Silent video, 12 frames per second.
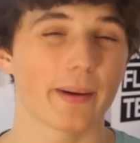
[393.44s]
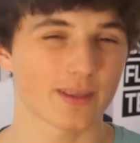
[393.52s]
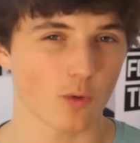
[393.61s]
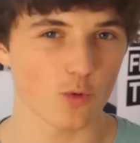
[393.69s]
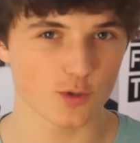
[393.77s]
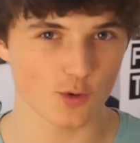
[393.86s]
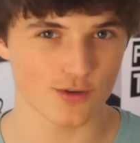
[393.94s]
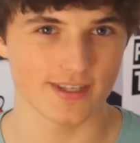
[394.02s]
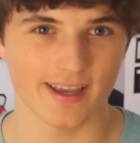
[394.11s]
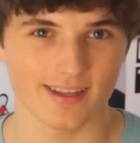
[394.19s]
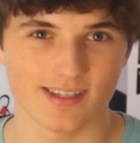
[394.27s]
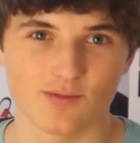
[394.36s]
pas trop ce que
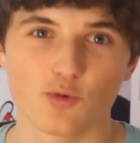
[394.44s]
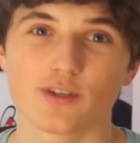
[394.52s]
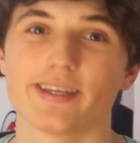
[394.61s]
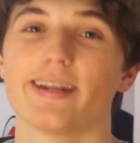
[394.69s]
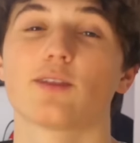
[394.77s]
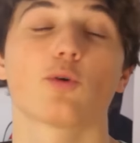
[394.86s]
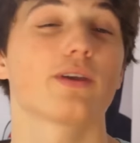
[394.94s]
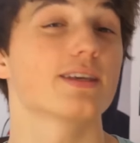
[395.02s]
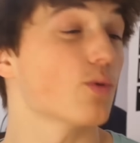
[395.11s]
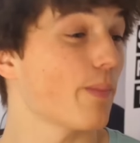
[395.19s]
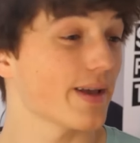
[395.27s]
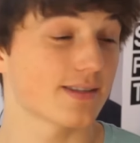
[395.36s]
c'est, dites-vous que c'est les trucs qui
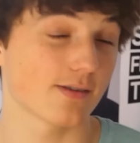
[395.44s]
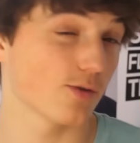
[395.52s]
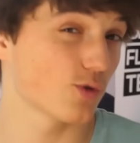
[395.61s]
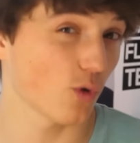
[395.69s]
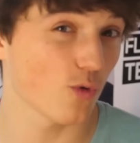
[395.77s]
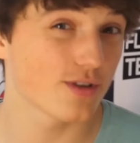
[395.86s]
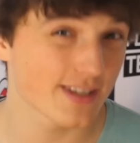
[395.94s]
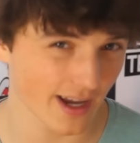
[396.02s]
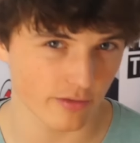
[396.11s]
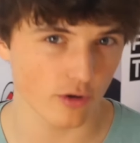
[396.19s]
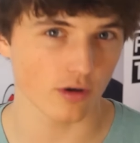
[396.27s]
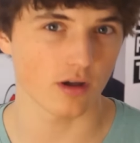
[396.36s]
se passent sur le
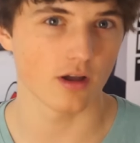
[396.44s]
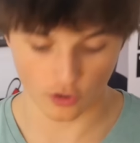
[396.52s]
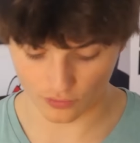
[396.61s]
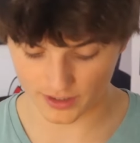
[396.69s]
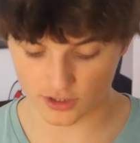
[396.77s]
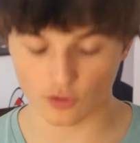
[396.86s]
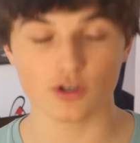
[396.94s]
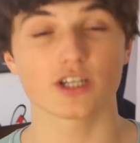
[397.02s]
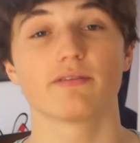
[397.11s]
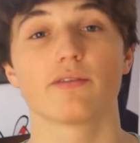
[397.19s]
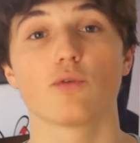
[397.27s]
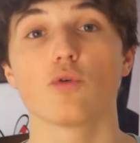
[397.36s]
serveur quand les gens de chez
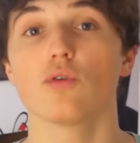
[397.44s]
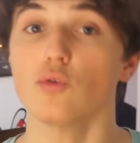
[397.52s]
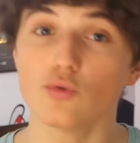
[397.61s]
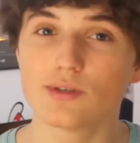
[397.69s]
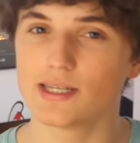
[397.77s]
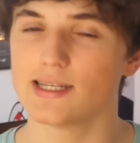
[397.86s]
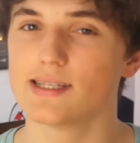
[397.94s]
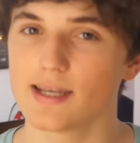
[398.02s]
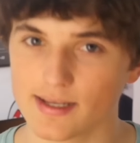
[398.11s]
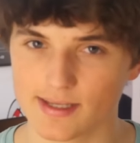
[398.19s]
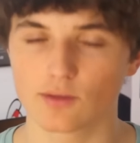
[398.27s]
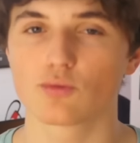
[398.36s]
Vevo
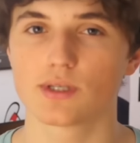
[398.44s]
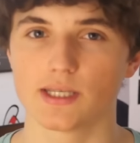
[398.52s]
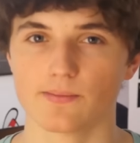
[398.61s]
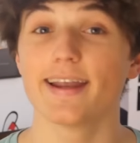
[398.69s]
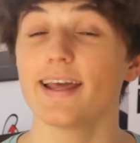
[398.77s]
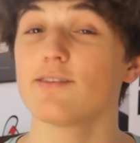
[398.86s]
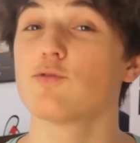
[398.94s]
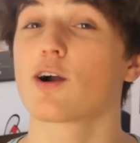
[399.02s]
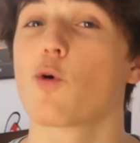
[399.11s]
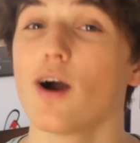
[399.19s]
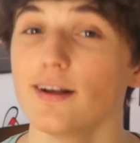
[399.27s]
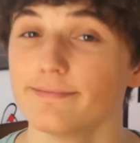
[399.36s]
utilisaient cet outil. Et là, ils voient
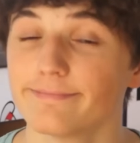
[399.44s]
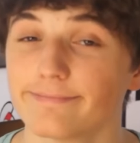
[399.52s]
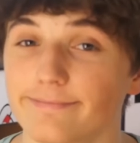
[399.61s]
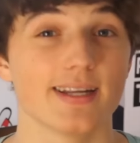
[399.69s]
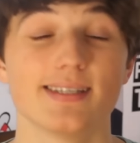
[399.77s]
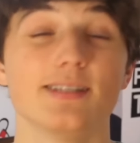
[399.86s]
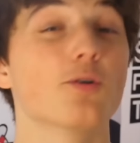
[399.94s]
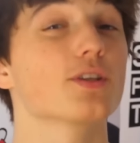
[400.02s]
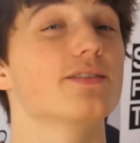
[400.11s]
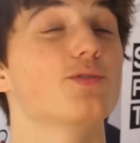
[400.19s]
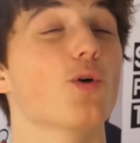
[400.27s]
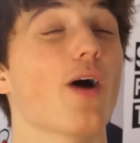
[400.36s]
quoi Les
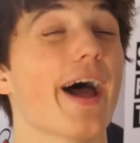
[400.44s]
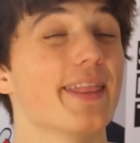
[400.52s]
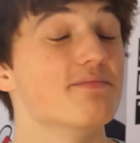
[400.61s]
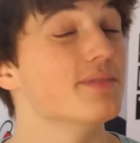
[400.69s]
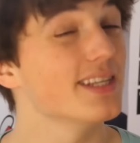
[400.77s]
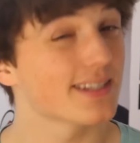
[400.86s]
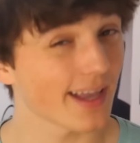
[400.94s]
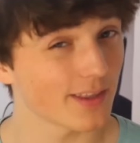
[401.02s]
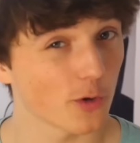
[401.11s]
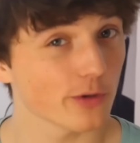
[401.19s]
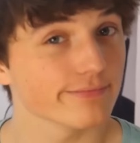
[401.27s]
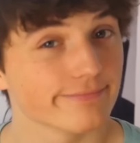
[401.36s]
identifiants
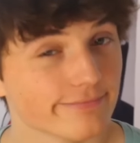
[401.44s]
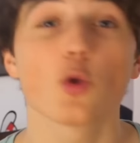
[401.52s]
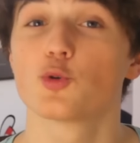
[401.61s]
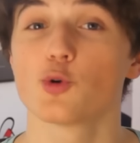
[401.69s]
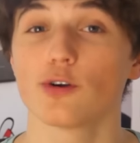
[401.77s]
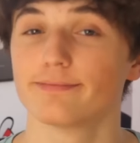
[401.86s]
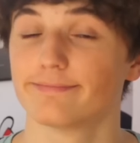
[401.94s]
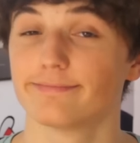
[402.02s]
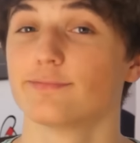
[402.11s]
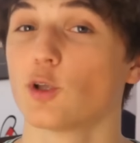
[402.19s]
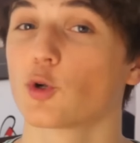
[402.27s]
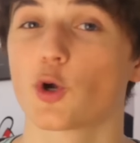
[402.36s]
administrateurs, en dur,
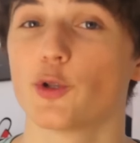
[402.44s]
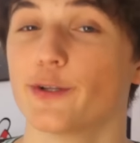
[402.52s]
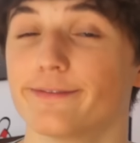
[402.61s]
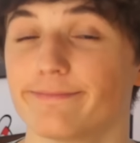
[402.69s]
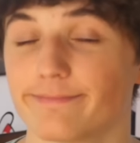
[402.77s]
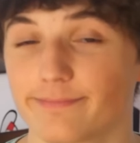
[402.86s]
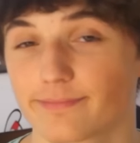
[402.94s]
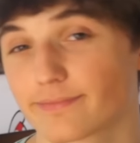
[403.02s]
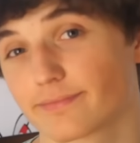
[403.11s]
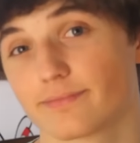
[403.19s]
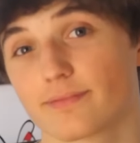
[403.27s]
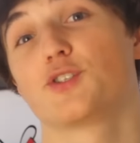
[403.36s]
dans le code.
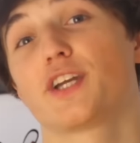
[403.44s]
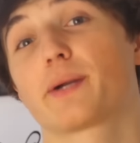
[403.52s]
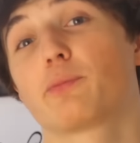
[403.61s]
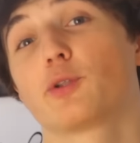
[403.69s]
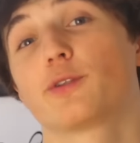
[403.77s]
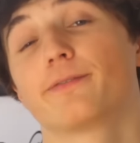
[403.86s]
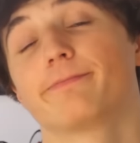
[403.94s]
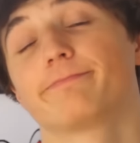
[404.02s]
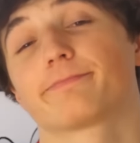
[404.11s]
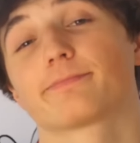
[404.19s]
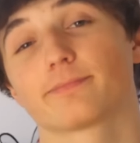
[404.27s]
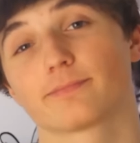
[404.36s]
Jackpot.
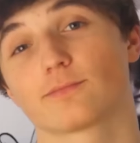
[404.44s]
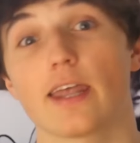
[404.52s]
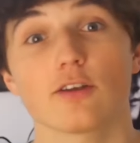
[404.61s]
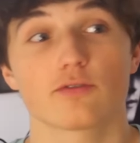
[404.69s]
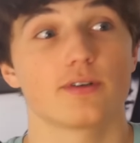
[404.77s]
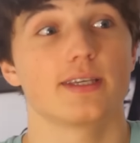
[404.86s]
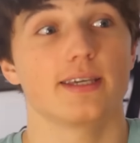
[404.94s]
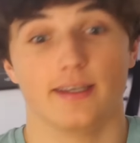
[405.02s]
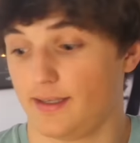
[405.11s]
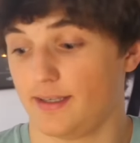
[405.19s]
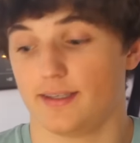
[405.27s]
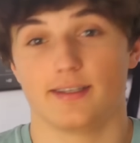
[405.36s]
Ah non, je vous dis,
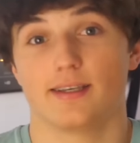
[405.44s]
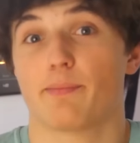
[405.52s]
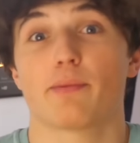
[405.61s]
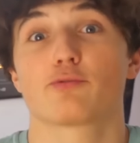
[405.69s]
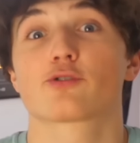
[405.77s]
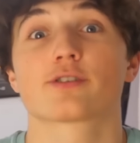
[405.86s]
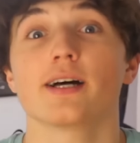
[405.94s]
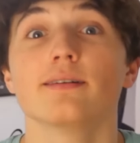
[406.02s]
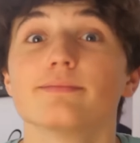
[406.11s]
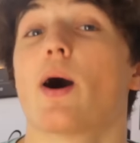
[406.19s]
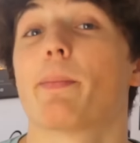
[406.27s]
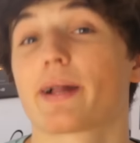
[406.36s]
il n'y a pas plus que
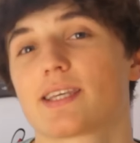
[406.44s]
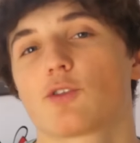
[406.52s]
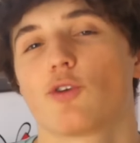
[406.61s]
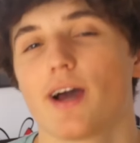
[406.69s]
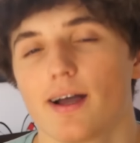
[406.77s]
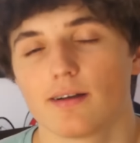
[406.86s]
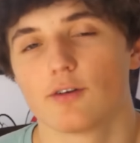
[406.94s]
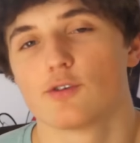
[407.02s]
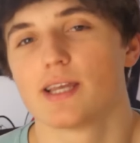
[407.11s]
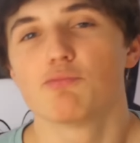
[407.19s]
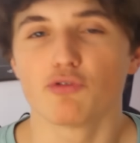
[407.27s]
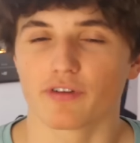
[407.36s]
ça. À partir de là, euh,
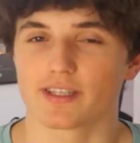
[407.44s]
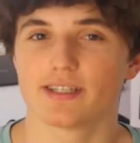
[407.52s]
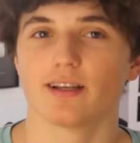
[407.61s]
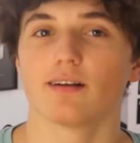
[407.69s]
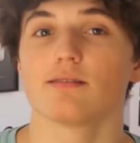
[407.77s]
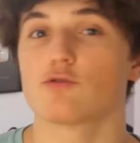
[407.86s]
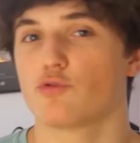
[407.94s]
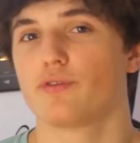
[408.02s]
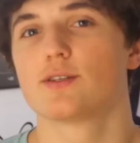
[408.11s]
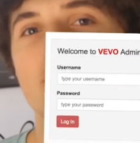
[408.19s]
c'est le plus facile, hein. il suffit de